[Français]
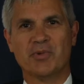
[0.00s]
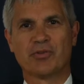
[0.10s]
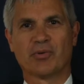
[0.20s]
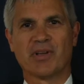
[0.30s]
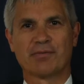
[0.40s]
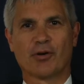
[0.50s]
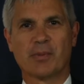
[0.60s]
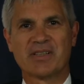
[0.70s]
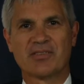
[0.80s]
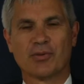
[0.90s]
mission
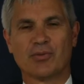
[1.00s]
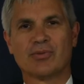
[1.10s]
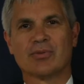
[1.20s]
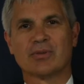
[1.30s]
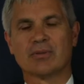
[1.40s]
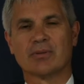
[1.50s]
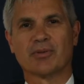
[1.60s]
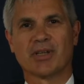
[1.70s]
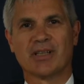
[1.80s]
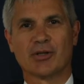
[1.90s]
d'information euh,
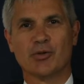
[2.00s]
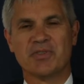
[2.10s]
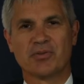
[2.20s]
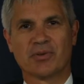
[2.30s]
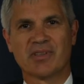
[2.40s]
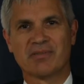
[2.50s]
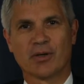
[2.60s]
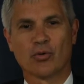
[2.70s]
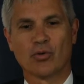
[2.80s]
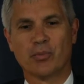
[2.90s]
dans le cadre de la Commission des
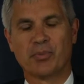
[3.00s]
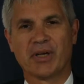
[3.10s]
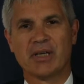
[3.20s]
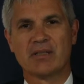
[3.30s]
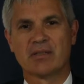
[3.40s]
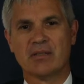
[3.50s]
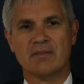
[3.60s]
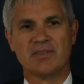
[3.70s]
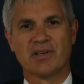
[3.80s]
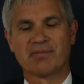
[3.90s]
affaires européennes
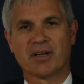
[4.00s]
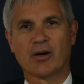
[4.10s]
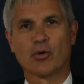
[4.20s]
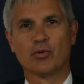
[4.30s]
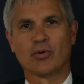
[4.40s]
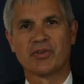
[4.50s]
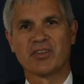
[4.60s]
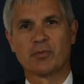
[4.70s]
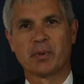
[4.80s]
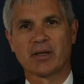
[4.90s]
qui vise à faire un retour
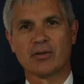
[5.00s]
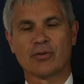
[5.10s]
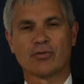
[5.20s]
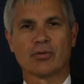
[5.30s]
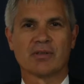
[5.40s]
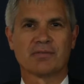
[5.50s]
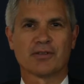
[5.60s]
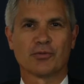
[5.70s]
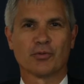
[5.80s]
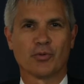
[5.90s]
d'expérience sur la
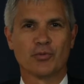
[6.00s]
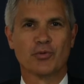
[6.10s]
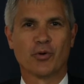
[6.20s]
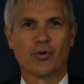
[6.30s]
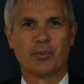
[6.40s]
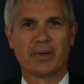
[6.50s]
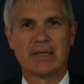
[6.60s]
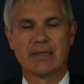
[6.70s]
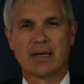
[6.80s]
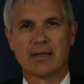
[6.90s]
façon dont l'Union
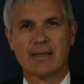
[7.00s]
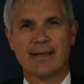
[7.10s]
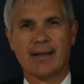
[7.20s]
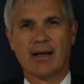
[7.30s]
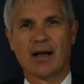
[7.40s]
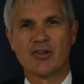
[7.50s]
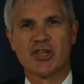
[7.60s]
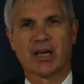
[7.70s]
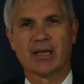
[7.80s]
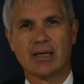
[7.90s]
européenne a,
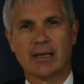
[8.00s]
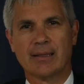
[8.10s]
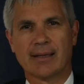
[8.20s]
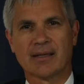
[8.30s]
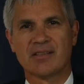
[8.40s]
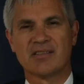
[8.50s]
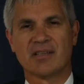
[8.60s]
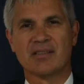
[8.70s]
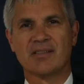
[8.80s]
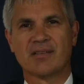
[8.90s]
géré la, crise
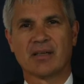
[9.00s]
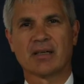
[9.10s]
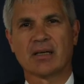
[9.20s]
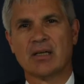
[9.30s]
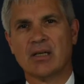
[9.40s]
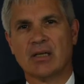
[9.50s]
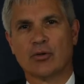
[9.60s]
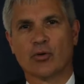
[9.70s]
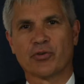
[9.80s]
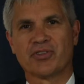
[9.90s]
sanitaire
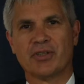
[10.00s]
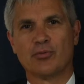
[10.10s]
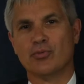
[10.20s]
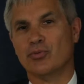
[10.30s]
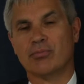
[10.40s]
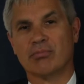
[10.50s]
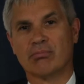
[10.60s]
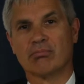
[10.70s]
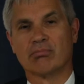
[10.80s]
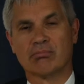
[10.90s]
dans ce qui est une
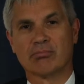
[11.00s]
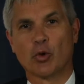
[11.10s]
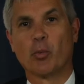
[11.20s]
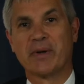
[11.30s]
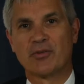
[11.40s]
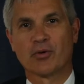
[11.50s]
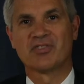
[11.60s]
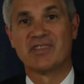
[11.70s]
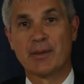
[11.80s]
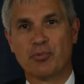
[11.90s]

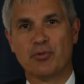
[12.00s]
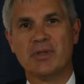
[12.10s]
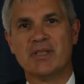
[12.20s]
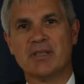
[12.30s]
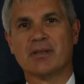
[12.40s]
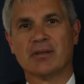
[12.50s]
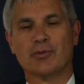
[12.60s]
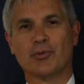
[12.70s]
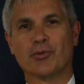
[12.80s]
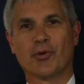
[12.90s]
compétence d'appui
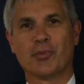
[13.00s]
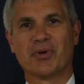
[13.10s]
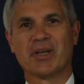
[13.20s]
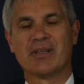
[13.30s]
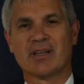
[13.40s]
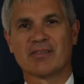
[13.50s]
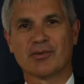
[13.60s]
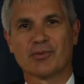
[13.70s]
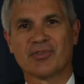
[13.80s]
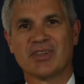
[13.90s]
de l'Union européenne, la
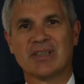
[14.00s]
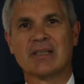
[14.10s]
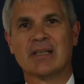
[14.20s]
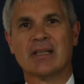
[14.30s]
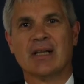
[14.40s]
santé,